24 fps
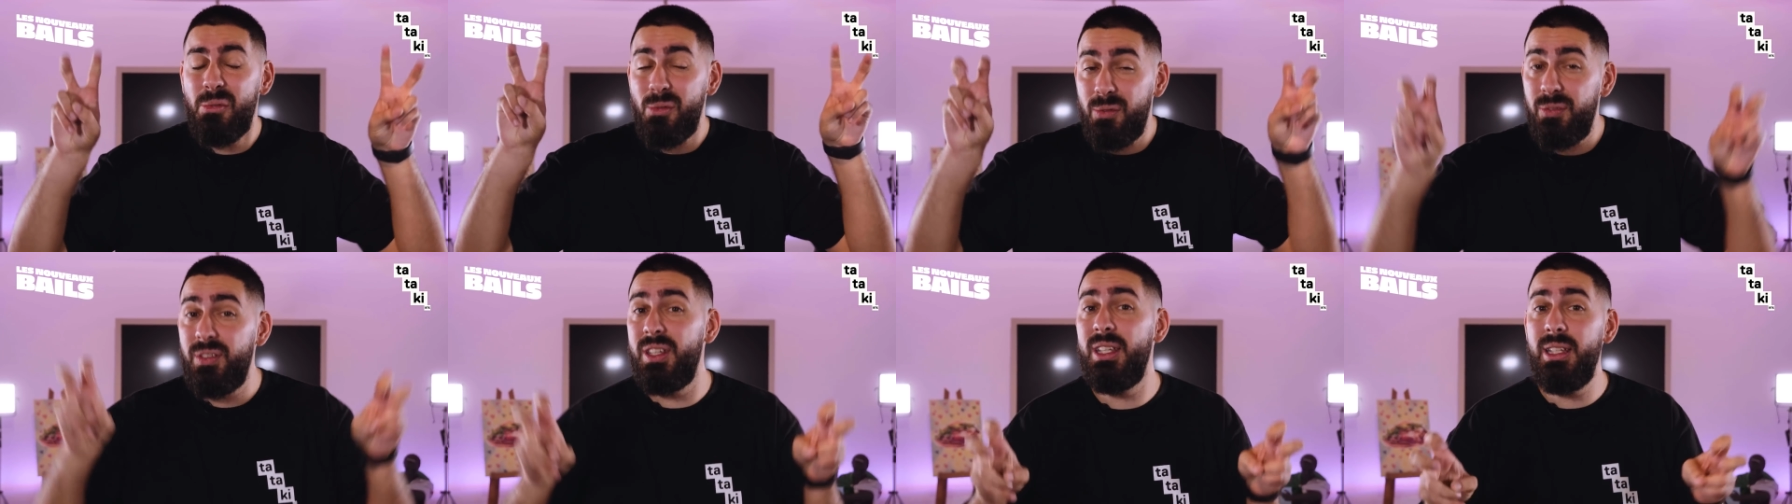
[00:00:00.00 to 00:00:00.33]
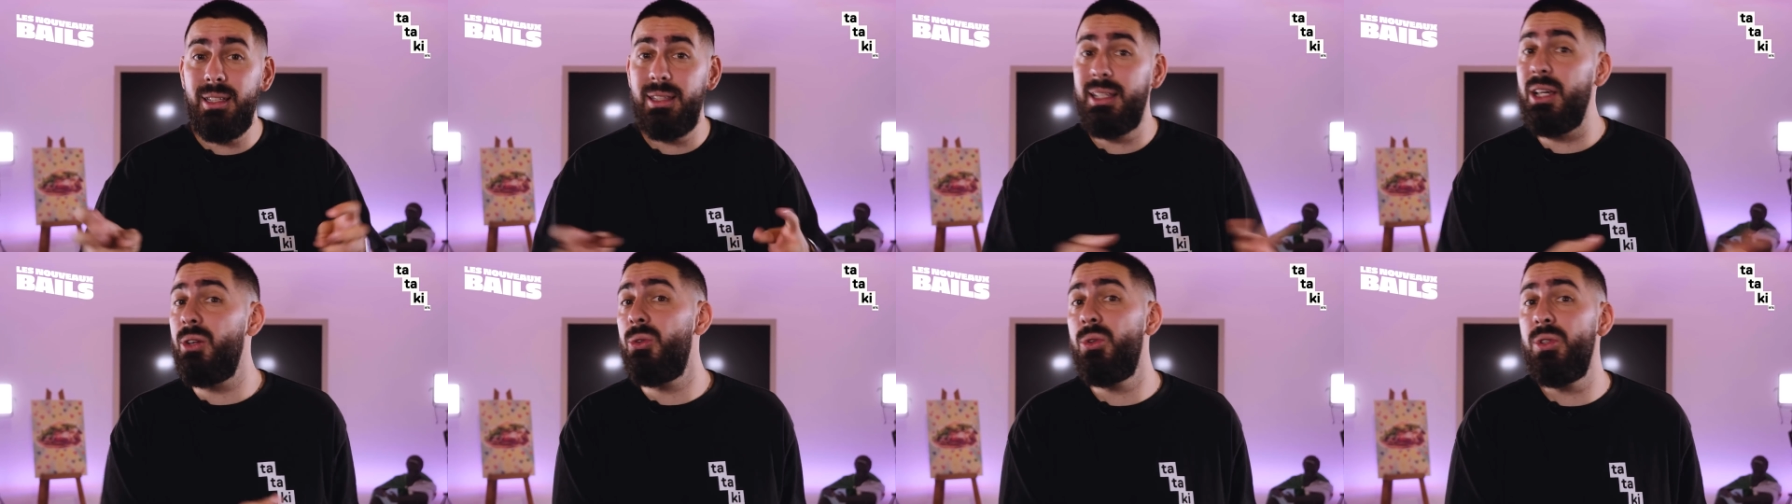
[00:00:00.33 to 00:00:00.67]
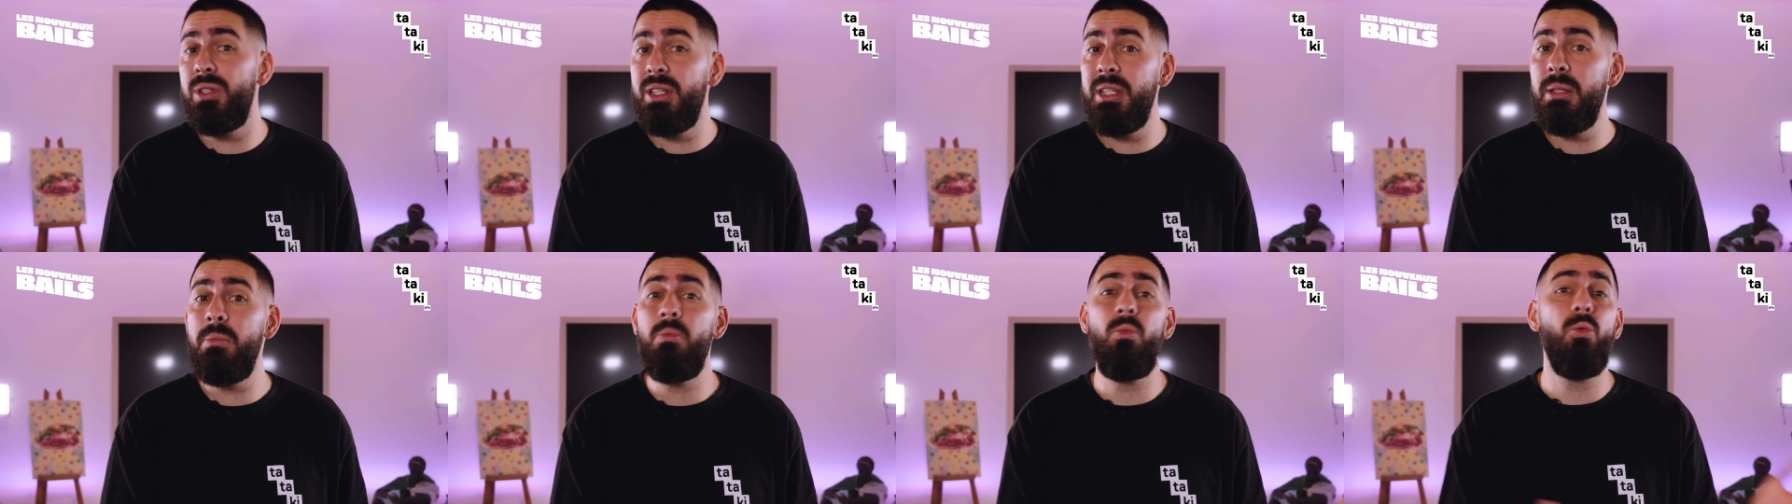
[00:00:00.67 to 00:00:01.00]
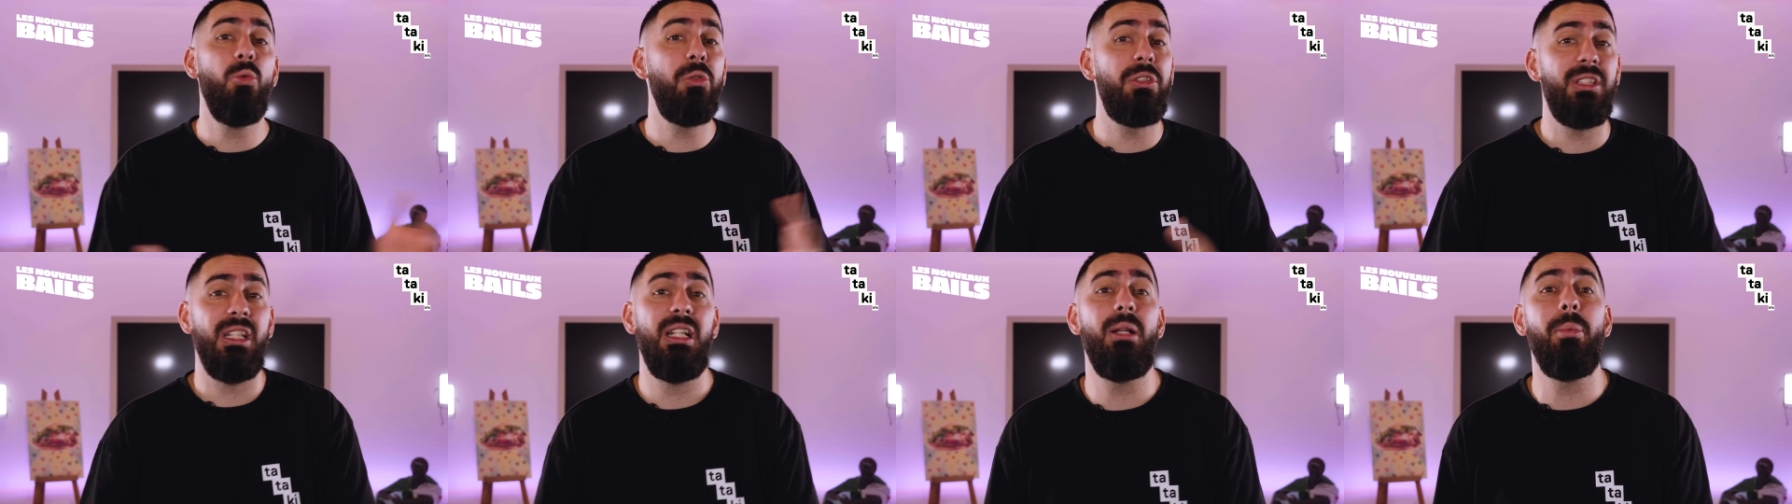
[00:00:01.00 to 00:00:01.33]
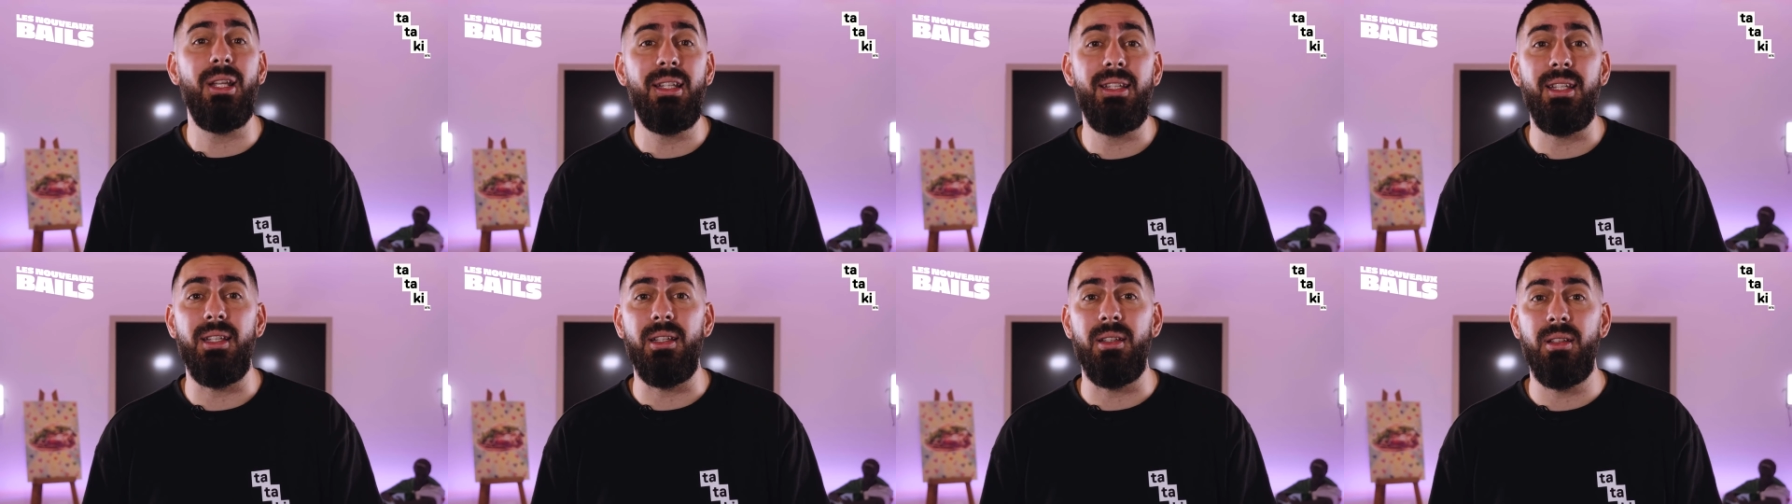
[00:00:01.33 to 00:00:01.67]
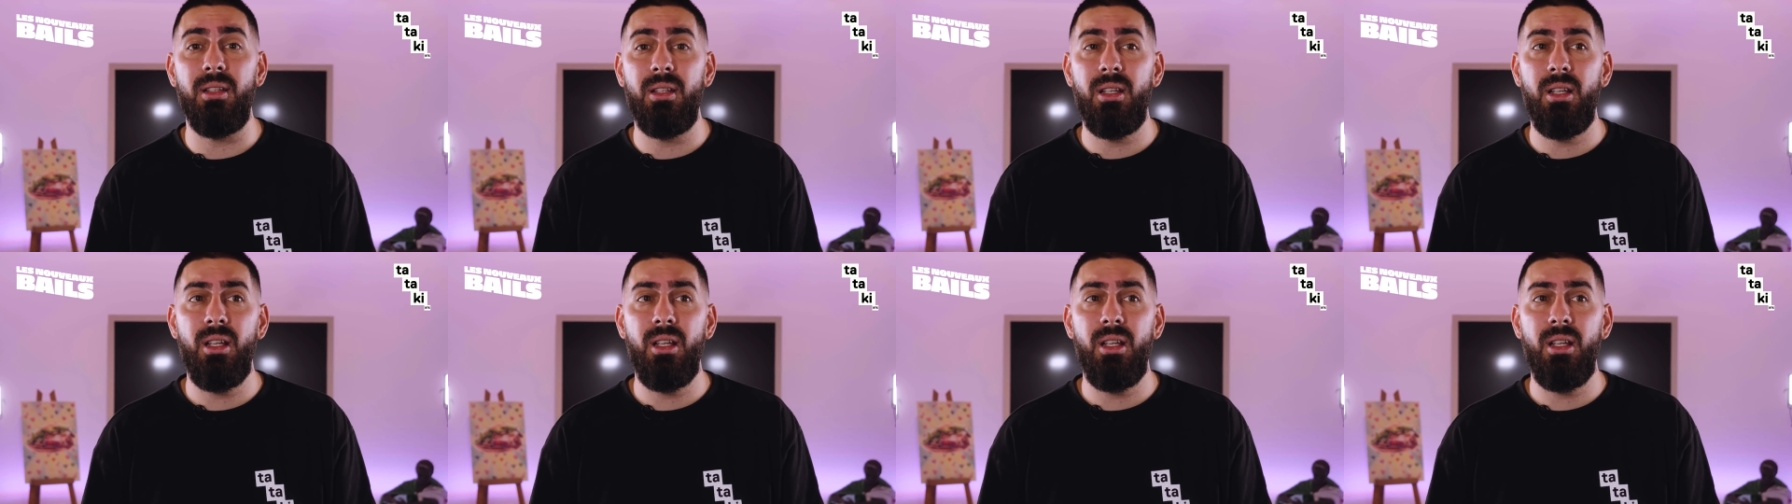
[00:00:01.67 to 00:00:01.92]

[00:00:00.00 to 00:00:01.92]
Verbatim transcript: vie d'anonymes ou de célébrités.